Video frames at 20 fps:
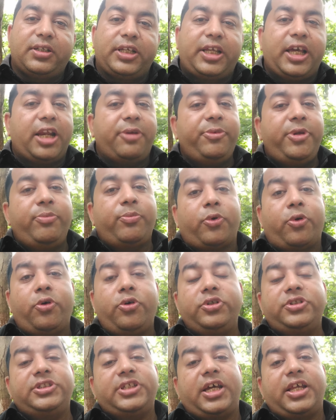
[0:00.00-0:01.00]
घर में
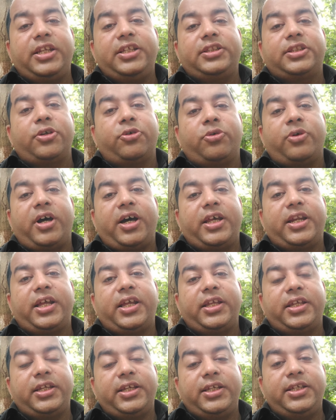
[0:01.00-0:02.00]
बहुत सारे त्यौहार
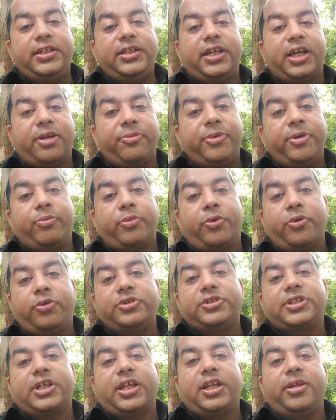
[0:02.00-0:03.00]
आएंगे घर में
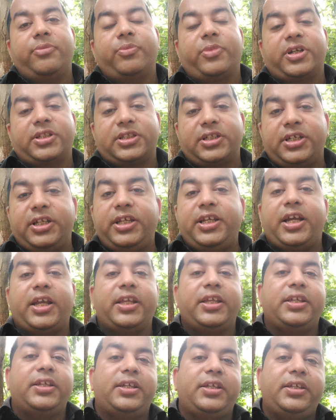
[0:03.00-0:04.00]
बहुत सारे बर्थडे
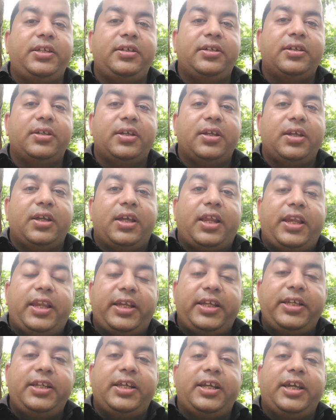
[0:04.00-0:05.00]
आएंगे
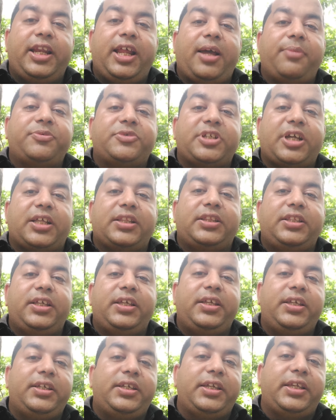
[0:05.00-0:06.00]
लेकिन अगर आप चाहते
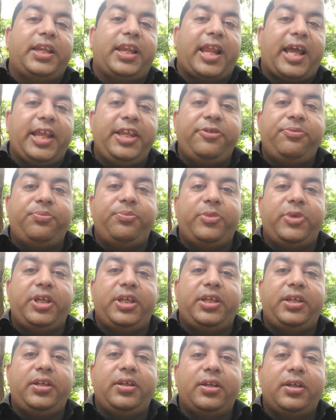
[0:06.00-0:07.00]
हैं कि लाइफ
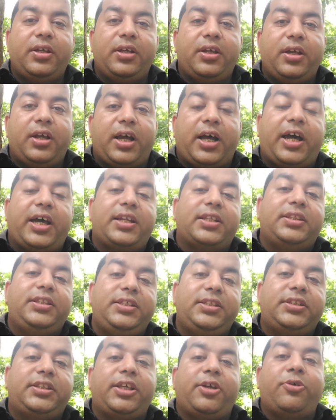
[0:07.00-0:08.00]
में हर
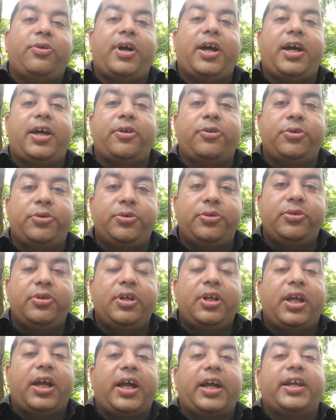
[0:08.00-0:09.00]
दिन त्यौहार हो
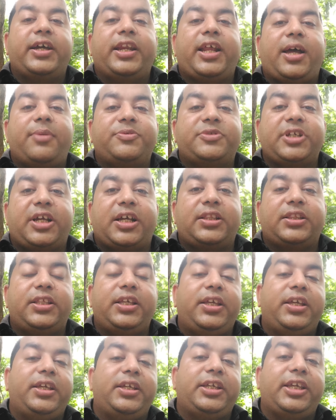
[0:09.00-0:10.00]
अगर आप
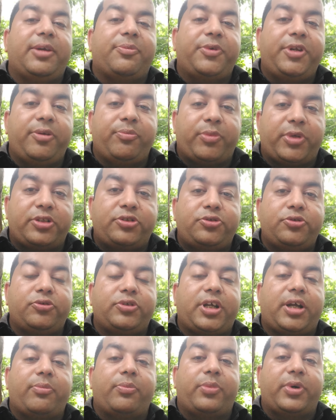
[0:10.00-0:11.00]
चाहते हैं कि अपने बच्चों
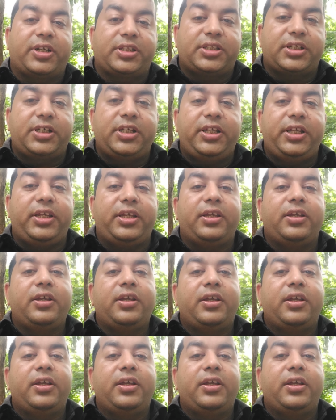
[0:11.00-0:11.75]
का बर्थडे